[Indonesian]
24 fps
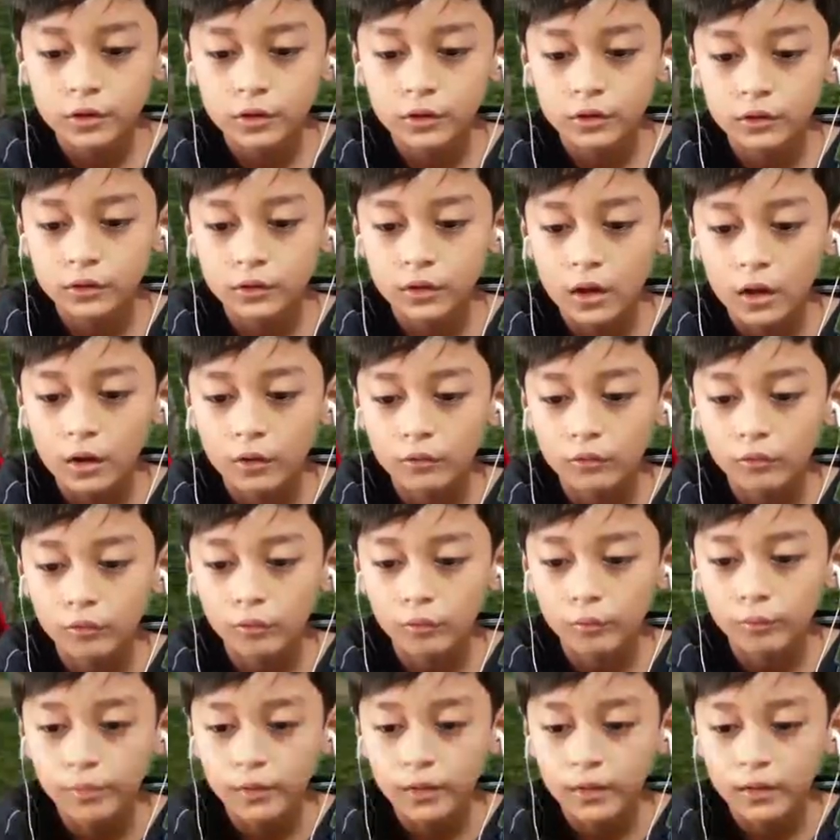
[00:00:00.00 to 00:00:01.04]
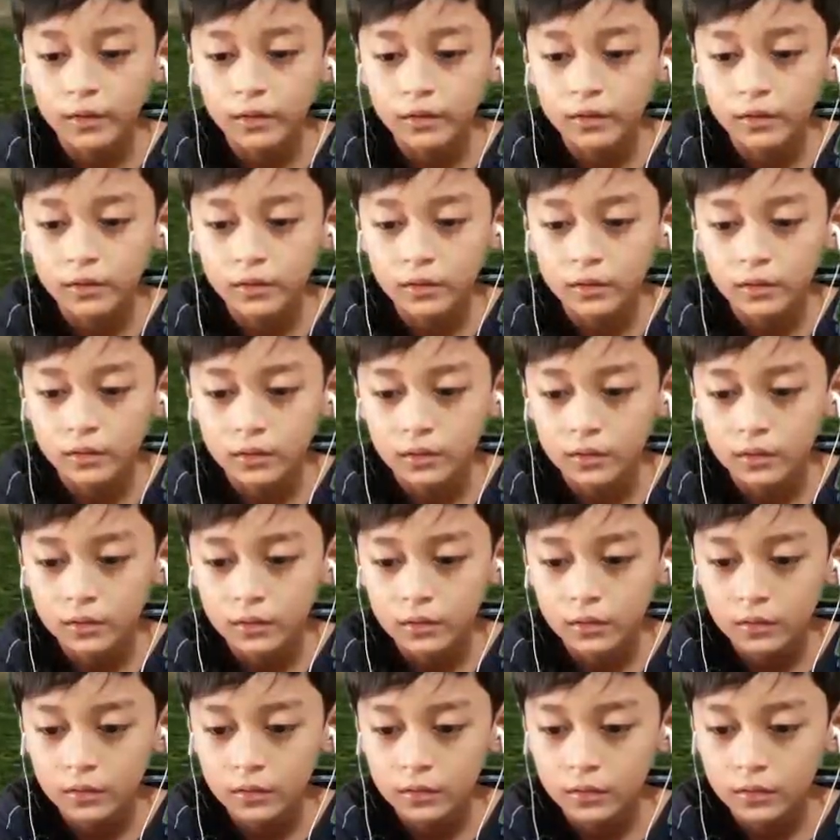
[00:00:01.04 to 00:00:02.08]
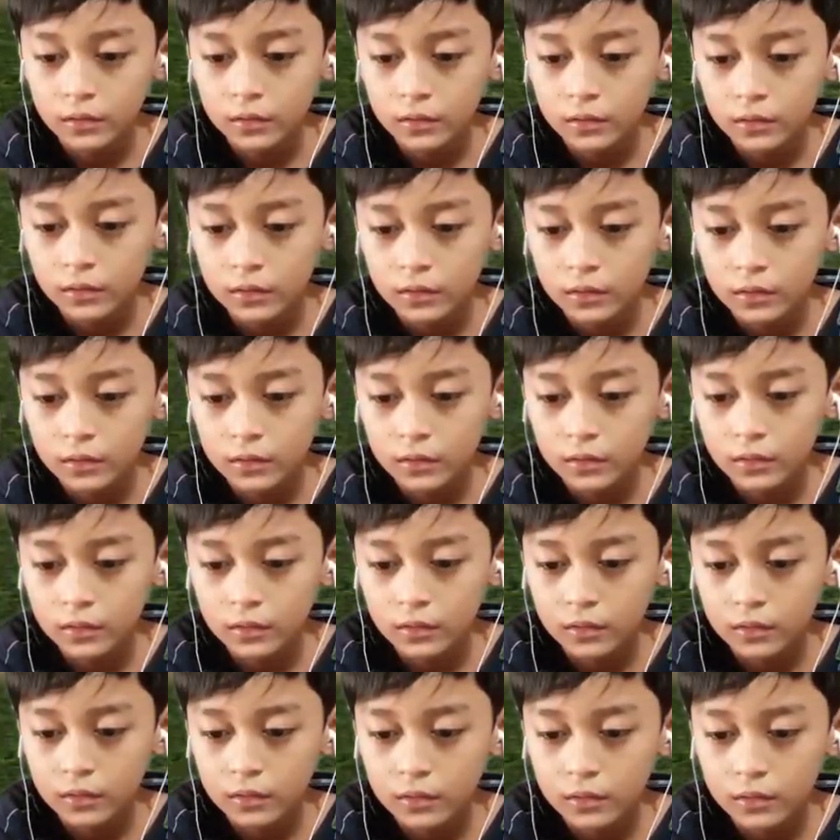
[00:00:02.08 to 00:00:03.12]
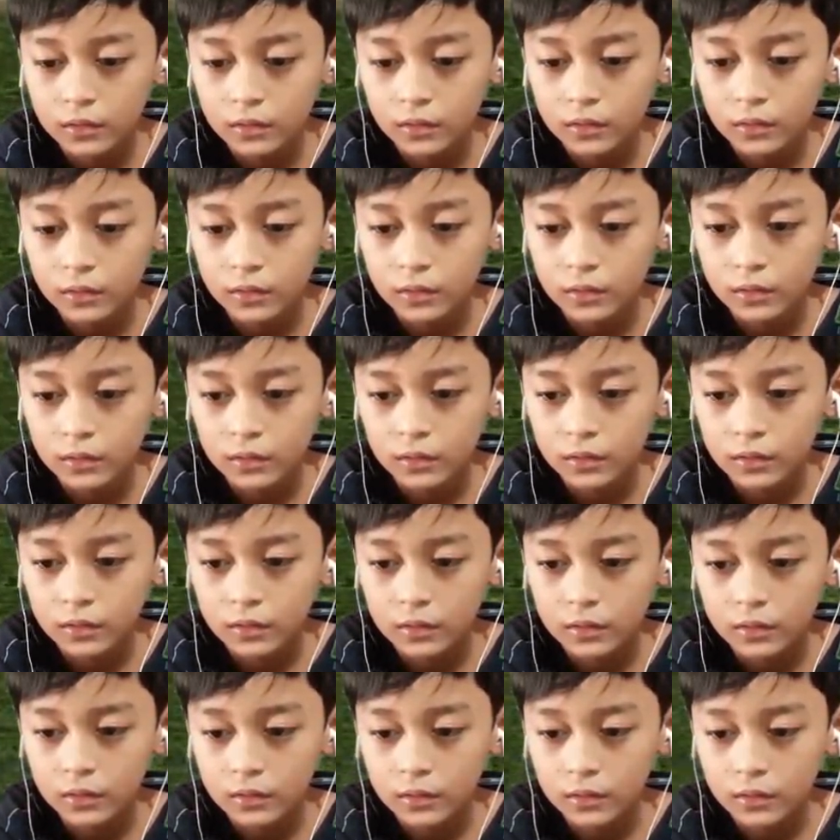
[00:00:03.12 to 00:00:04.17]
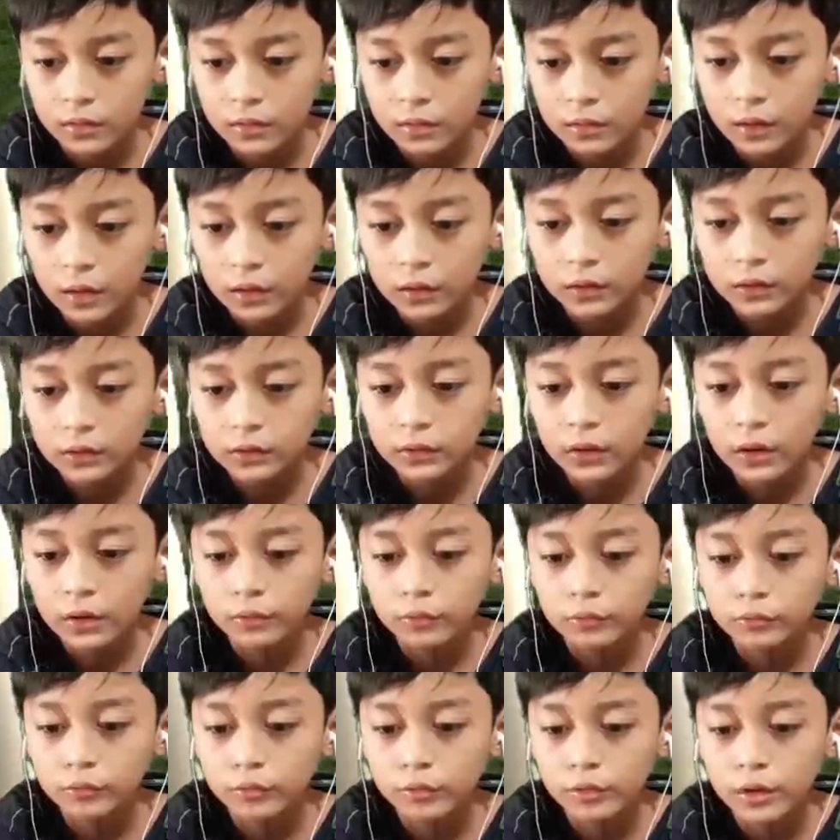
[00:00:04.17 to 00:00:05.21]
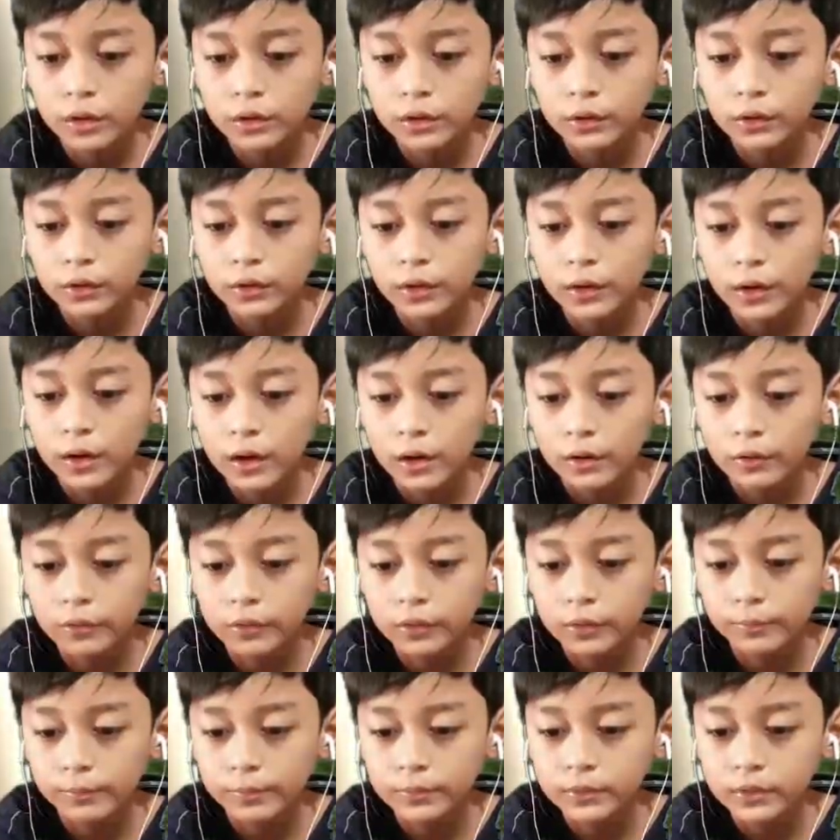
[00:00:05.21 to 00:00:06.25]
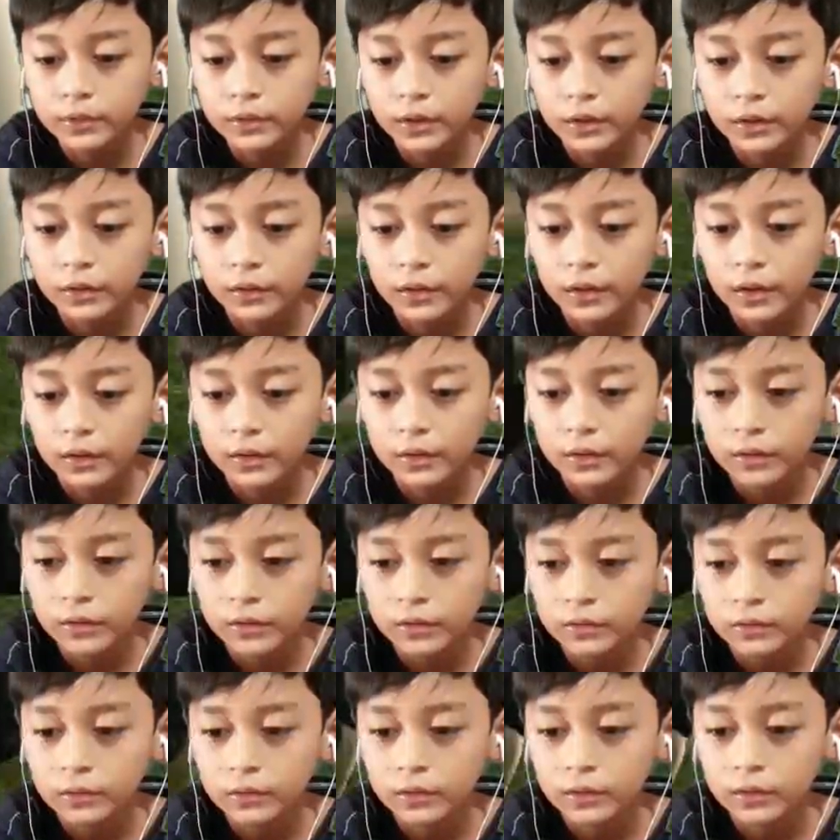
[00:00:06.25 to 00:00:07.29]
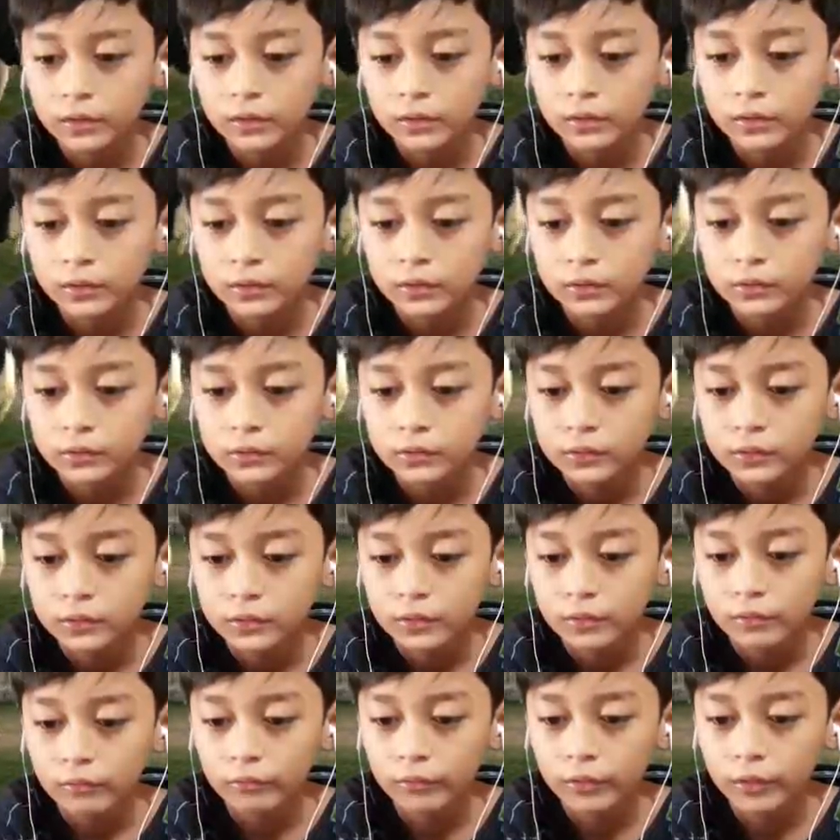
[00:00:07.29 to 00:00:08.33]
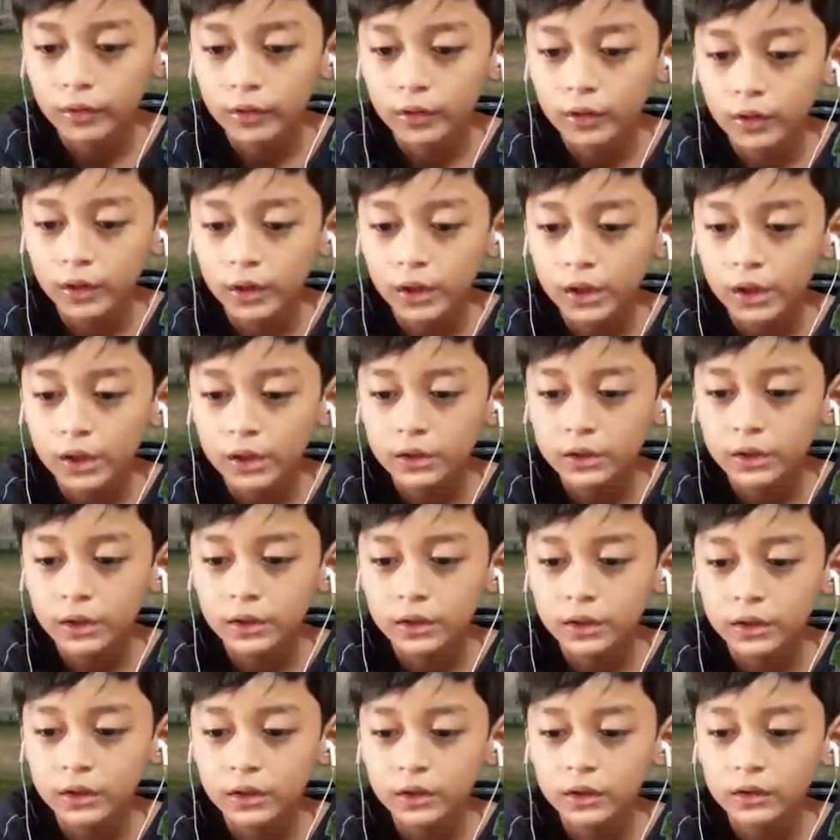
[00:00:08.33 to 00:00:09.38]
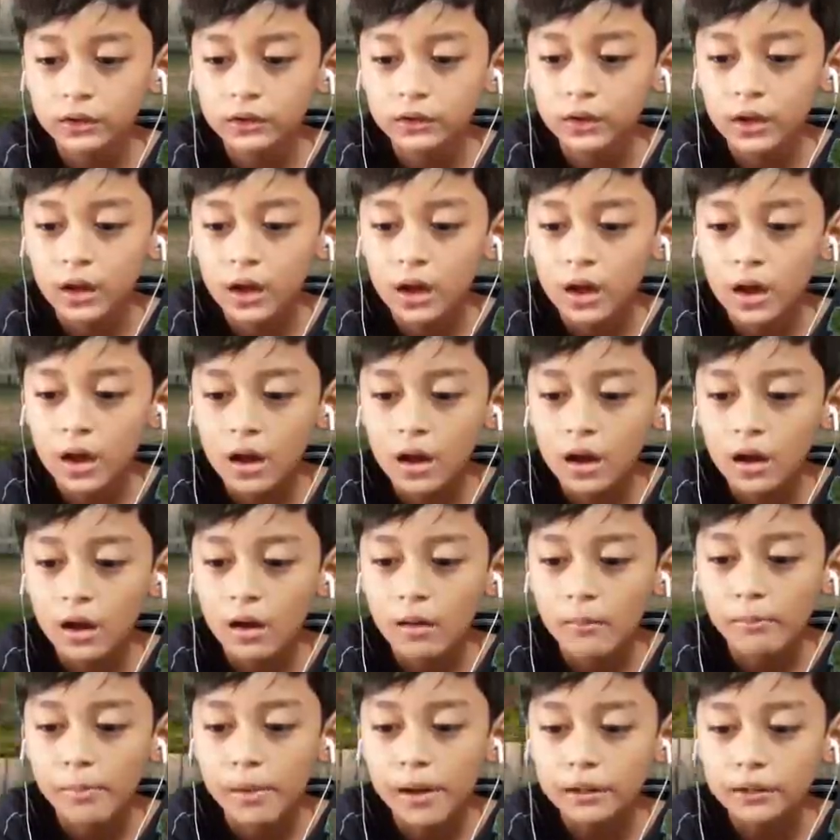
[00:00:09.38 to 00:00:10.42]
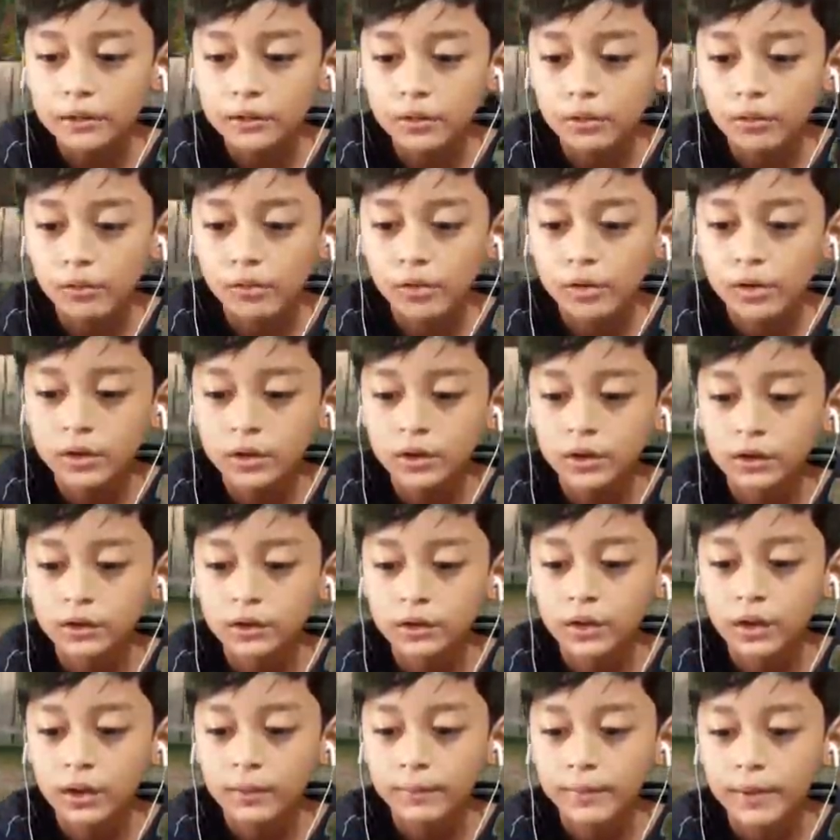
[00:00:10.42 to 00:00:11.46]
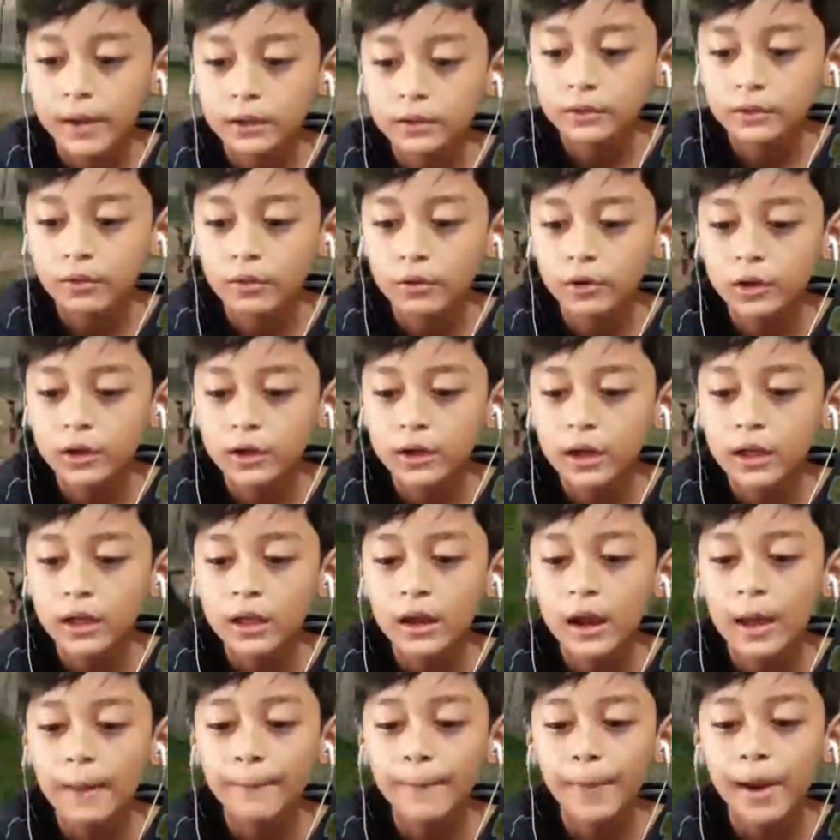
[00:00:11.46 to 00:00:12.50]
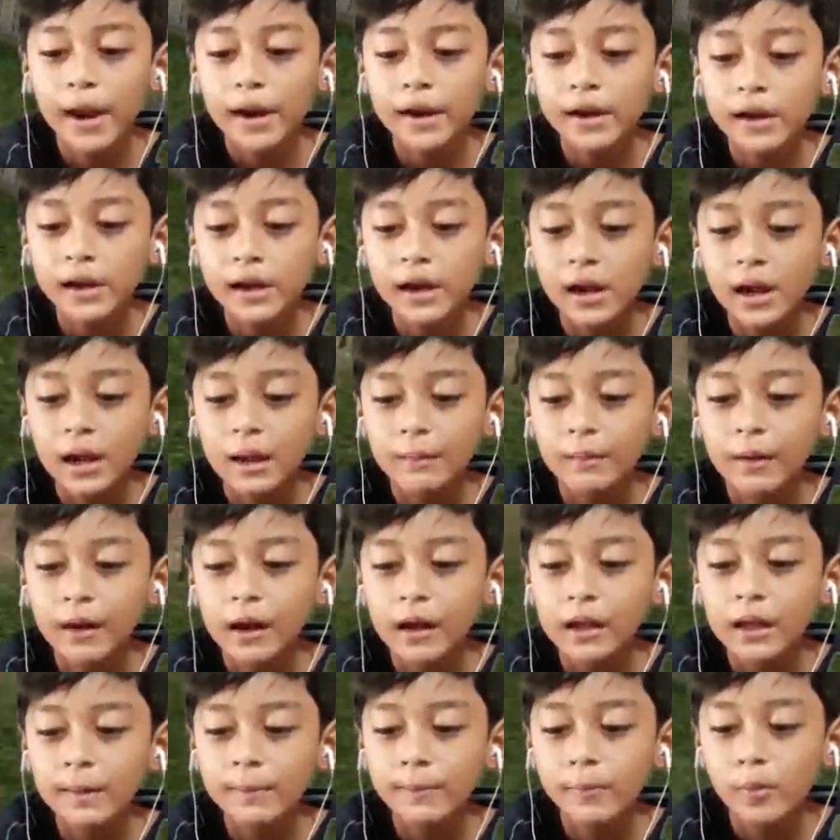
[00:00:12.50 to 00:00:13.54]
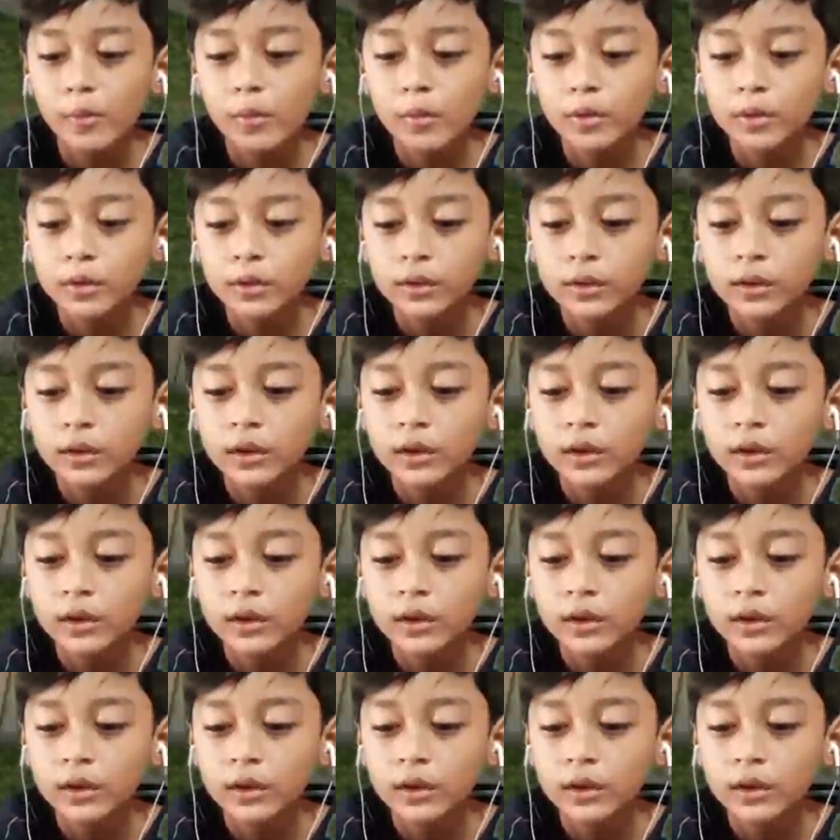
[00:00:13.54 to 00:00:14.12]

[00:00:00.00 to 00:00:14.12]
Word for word: ini buat ngerekam. wah apa yang ngomong, guys ada pikun ini ada ekskut mungkin di next episode ya guys ya ada burung merah juga oke aku sementara ya, pakai ini dulu dan ini dia nih teman-teman